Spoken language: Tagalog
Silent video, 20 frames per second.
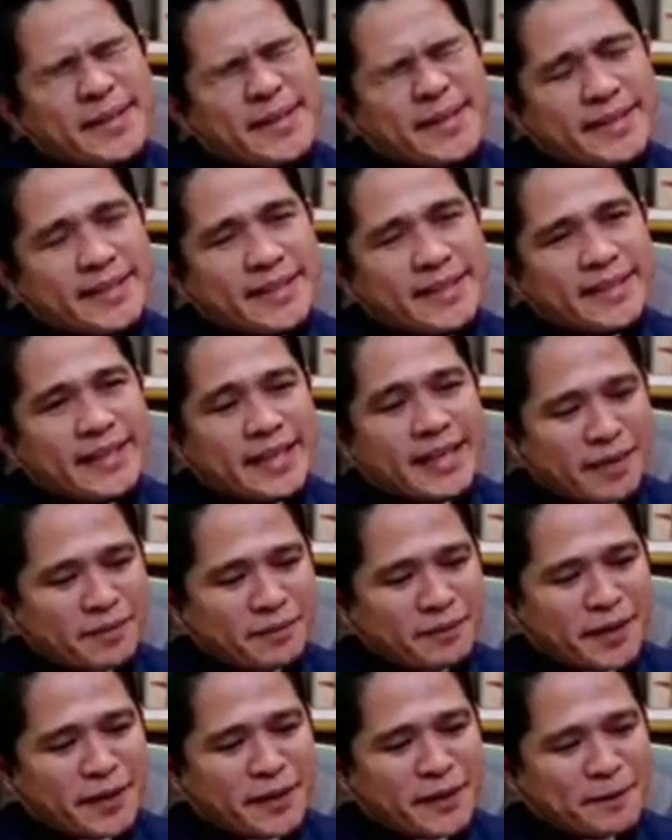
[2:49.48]
uh,
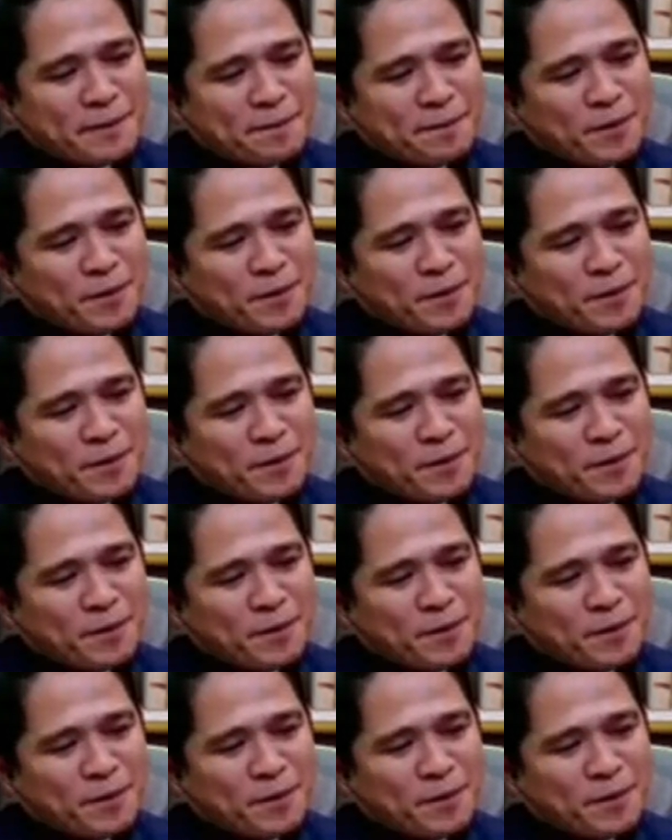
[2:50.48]
grabe